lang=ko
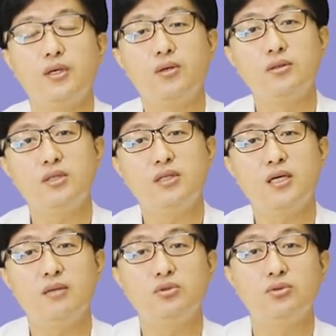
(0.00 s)
이런
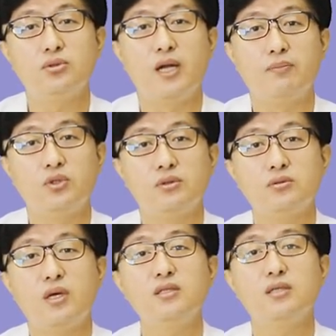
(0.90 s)
췌장암 수술을
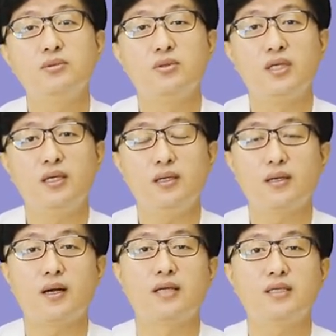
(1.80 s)
앞둔 환자분들이
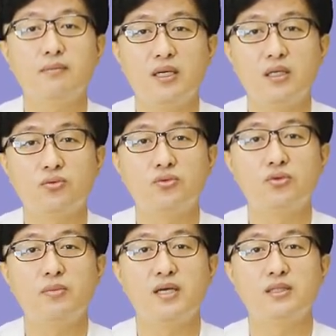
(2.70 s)
가장 많이
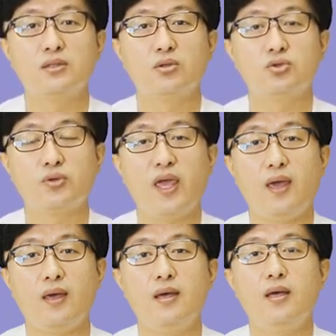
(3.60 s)
궁금해하시는 것
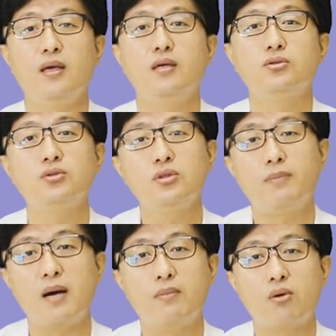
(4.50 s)
중에 수술
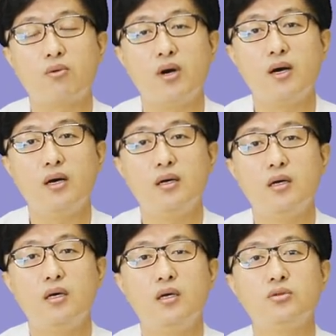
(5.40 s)
방법과
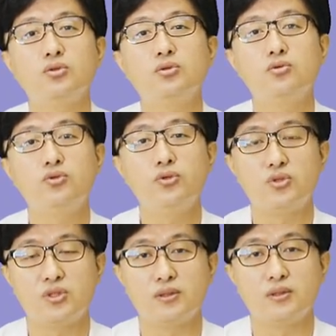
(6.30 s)
수술 후
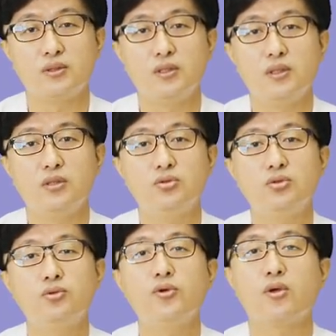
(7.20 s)
후유증,
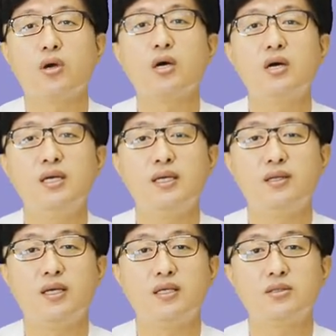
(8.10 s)
수술 후
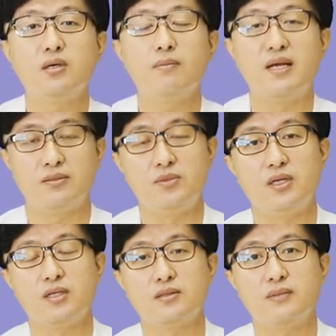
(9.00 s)
영양관리에 대해서
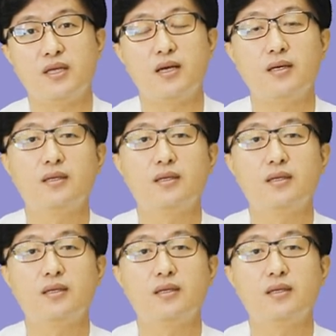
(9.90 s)
말씀드리겠습니다.